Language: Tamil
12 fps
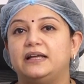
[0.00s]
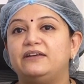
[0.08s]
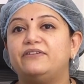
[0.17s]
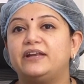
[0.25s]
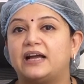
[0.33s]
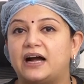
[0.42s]

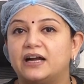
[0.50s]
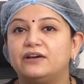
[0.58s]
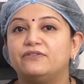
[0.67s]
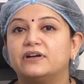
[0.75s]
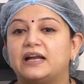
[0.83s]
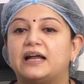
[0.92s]
டெலிவரி
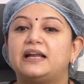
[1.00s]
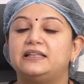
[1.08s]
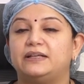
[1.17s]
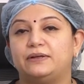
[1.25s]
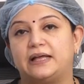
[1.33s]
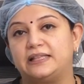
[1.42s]

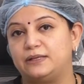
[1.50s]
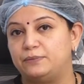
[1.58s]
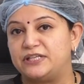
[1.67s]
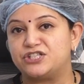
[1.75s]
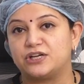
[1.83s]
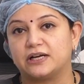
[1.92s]
ஆனவங்களால அந்த
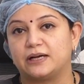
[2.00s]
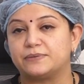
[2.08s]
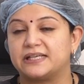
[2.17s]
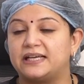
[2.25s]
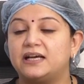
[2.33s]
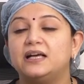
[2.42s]
அந்த மென்ஸ்ட்ரல்
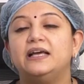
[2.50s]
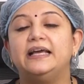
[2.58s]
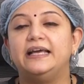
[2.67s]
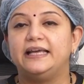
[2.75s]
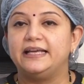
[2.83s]
கப்ஸ் எல்லாம்